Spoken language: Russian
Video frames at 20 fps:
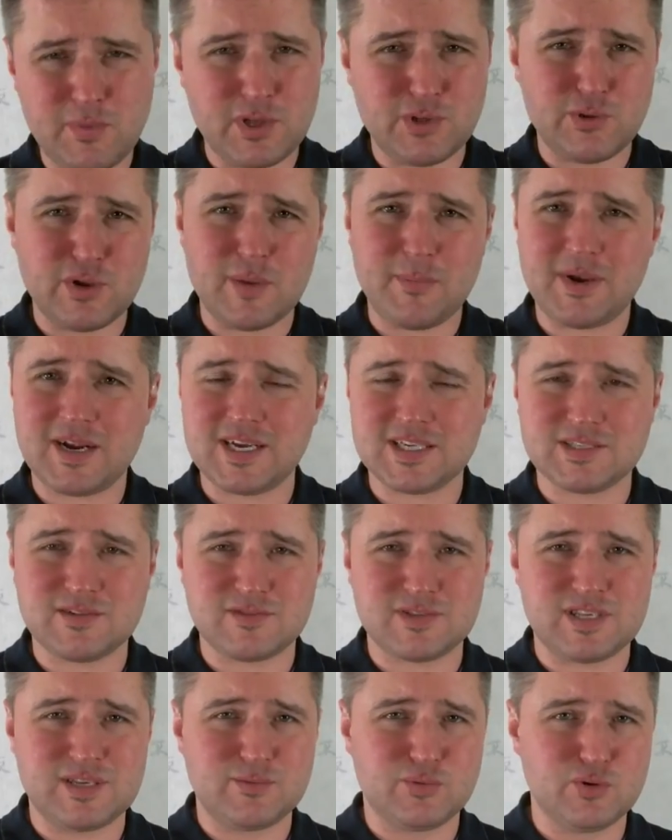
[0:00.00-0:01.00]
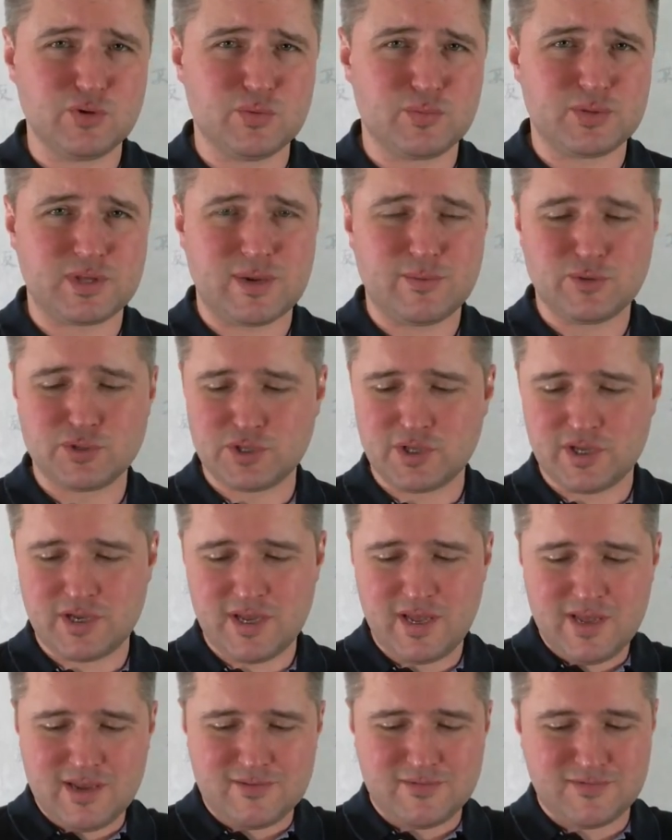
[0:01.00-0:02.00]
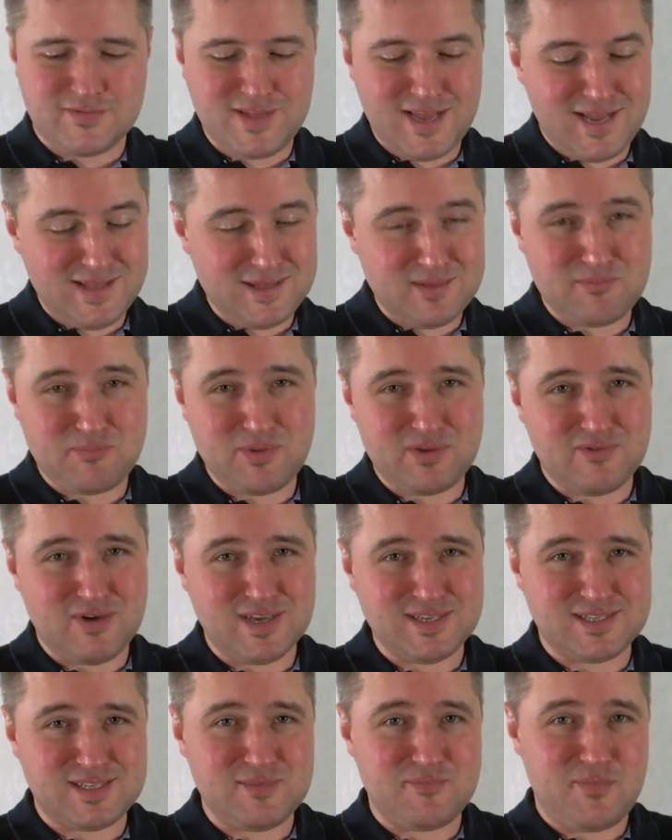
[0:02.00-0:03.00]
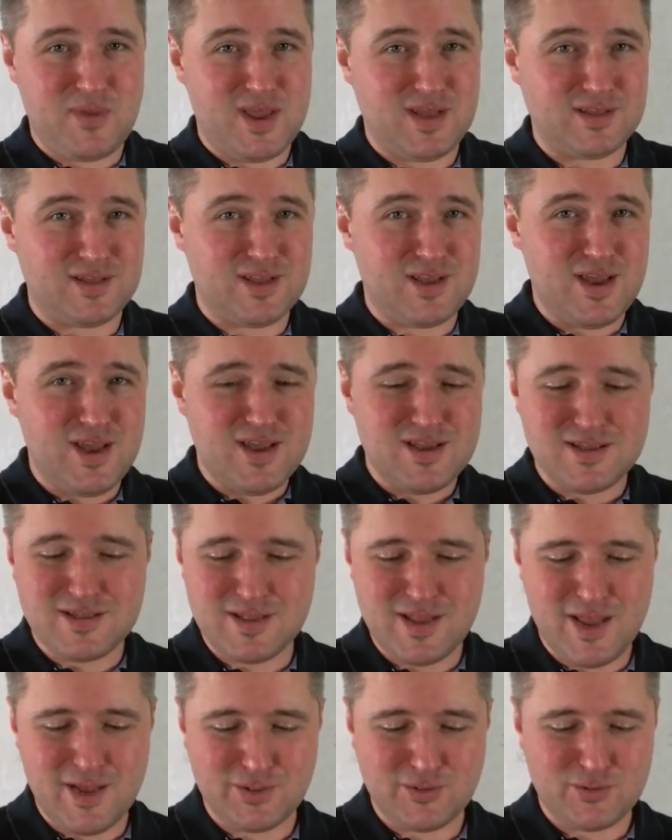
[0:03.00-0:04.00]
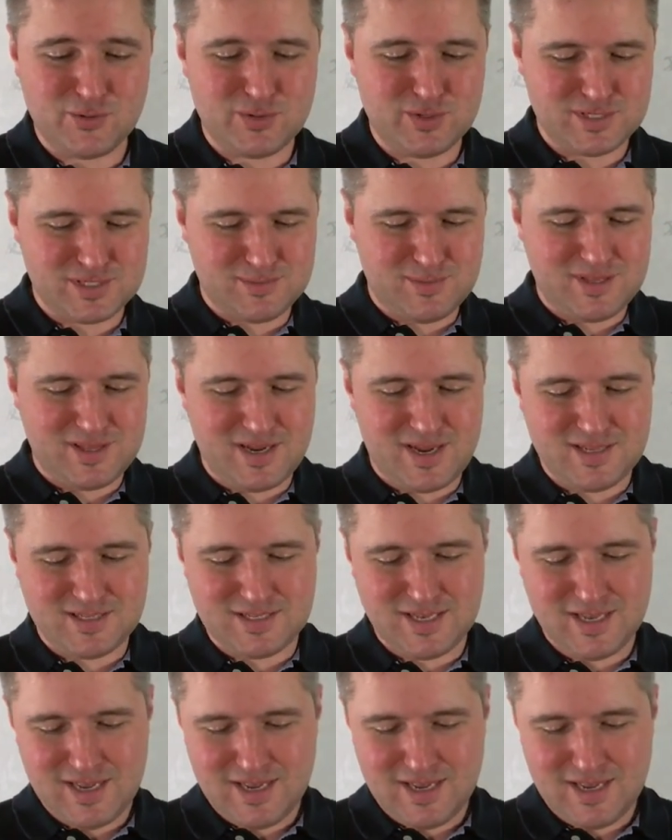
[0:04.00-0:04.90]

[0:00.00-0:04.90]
Пену я показывать не буду, потому что в данном пивасе пены нету. И смотреть